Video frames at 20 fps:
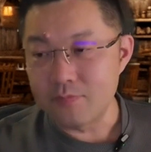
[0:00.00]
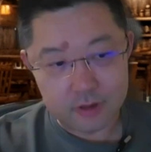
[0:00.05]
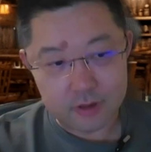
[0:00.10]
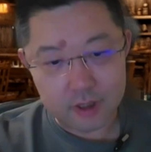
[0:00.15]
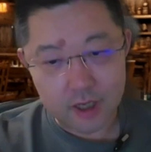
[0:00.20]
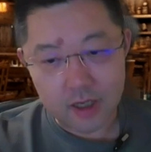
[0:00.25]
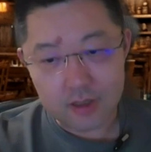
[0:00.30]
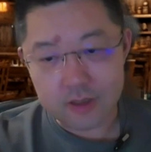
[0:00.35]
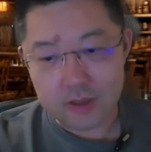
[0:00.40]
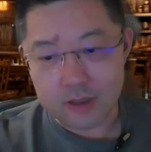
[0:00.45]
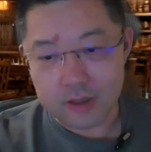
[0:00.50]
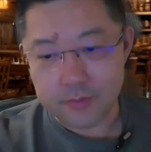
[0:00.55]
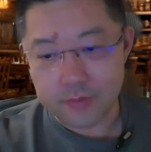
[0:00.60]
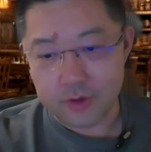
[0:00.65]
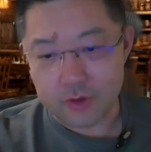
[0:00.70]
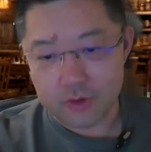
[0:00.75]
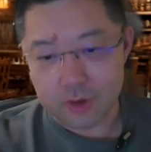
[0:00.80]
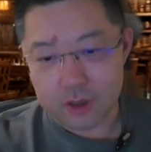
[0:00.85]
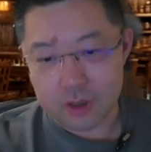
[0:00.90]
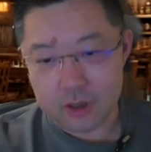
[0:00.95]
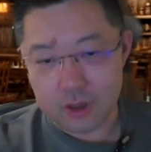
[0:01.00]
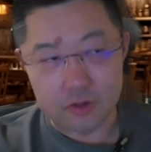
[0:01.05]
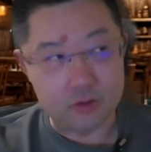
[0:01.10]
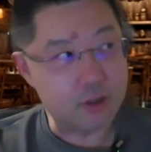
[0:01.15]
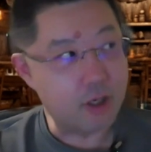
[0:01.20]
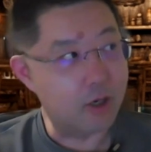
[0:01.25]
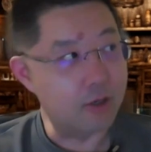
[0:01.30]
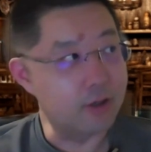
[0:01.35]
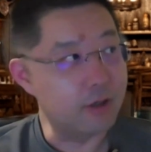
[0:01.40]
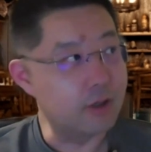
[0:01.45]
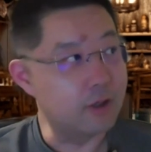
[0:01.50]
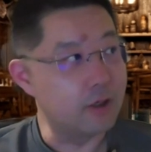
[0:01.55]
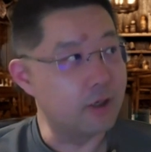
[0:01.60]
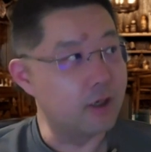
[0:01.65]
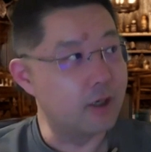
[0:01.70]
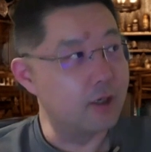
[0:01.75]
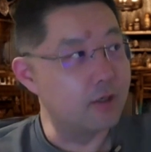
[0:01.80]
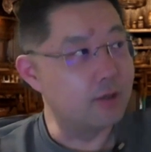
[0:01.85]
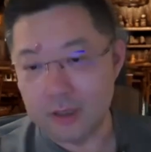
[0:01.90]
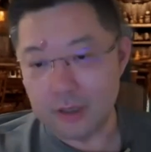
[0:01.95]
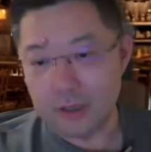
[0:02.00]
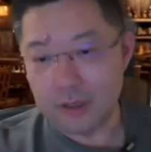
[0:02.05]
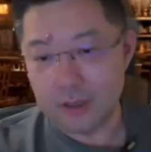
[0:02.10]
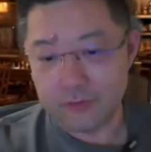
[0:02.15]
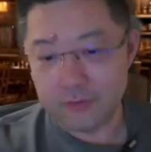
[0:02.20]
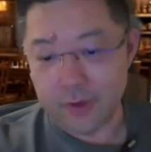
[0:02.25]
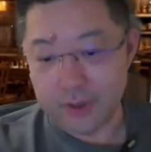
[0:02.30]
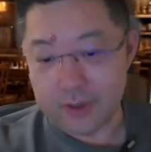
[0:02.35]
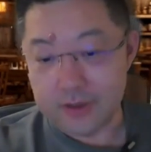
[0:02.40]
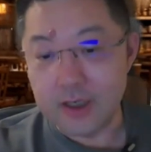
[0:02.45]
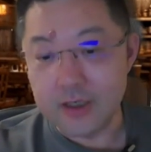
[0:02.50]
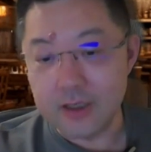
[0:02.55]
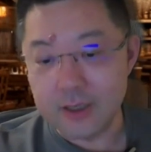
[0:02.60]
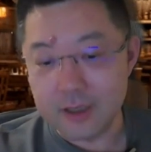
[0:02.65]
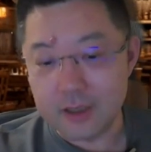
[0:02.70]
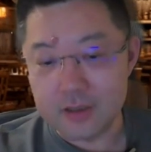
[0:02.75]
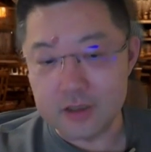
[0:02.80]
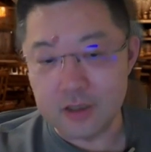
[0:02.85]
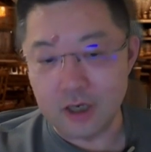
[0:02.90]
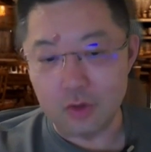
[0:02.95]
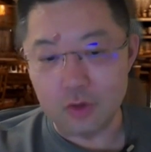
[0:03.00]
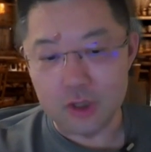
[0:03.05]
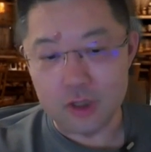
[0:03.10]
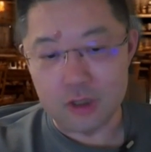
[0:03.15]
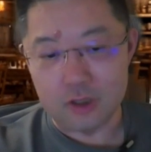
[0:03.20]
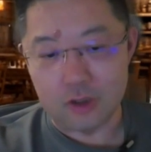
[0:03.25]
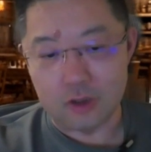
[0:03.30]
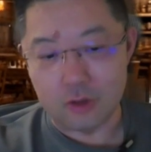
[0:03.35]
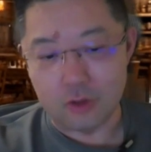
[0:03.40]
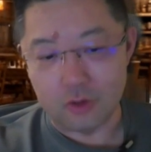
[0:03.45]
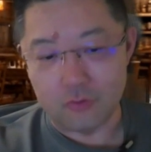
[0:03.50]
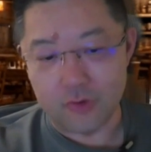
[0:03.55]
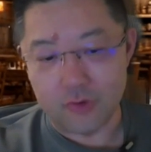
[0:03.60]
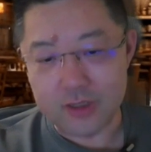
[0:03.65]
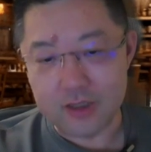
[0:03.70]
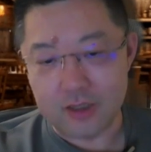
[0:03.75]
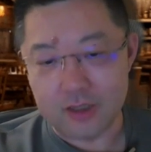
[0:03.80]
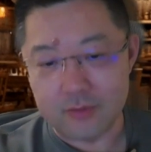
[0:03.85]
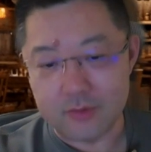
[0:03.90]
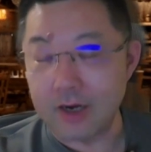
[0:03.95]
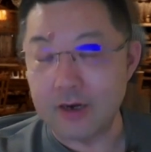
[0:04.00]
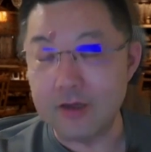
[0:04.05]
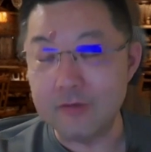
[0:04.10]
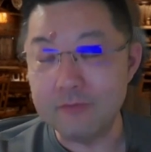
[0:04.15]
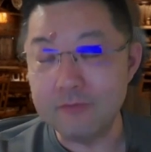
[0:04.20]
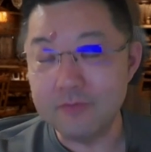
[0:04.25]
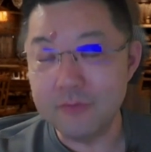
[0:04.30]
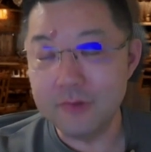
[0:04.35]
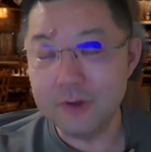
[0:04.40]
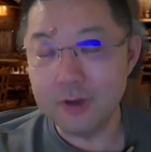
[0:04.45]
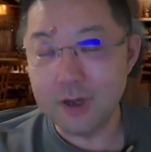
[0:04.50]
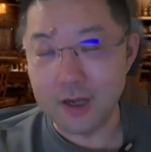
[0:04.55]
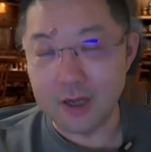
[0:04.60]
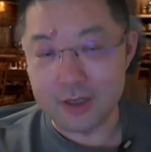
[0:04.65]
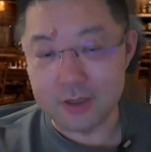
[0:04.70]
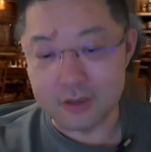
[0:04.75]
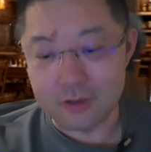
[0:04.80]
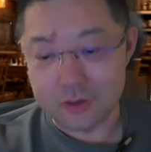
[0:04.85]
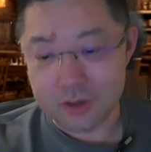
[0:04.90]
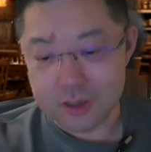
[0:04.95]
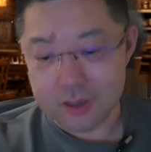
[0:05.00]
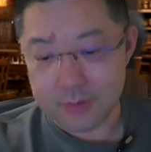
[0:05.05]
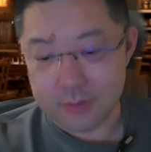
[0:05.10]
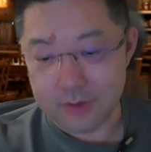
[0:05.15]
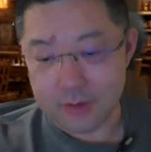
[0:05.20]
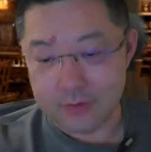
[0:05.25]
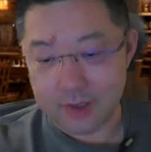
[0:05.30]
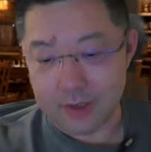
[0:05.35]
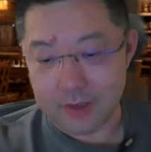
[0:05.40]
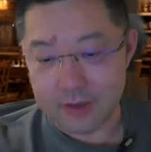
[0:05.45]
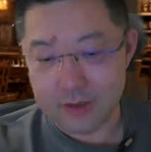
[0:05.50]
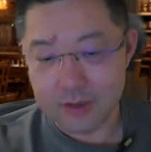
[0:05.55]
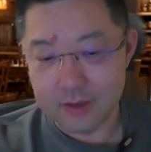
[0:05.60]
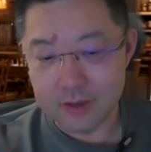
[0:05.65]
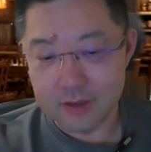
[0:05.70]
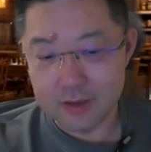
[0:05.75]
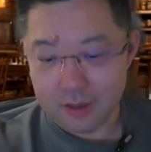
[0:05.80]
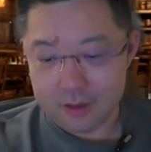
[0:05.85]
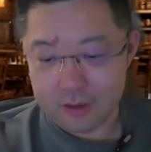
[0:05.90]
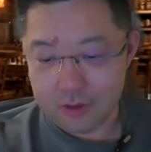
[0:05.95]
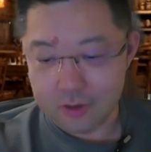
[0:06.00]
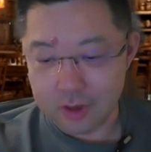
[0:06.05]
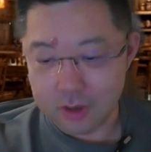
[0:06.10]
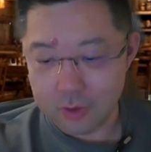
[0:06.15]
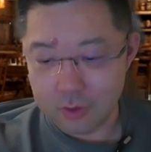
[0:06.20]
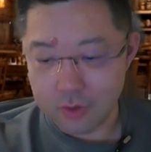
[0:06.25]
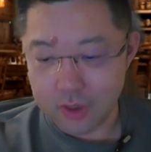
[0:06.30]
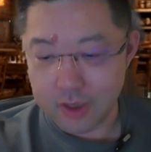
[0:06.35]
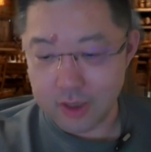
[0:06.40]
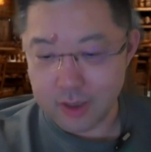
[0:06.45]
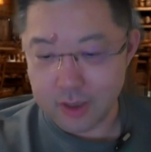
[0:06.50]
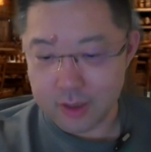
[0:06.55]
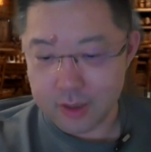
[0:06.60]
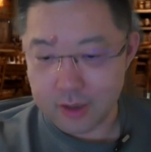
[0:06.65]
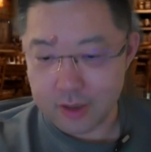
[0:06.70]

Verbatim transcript: 当你比如说走到一个房间的一个角落的时候，你会发现什么？啊，你手机上不了网。你说，哎，我也连到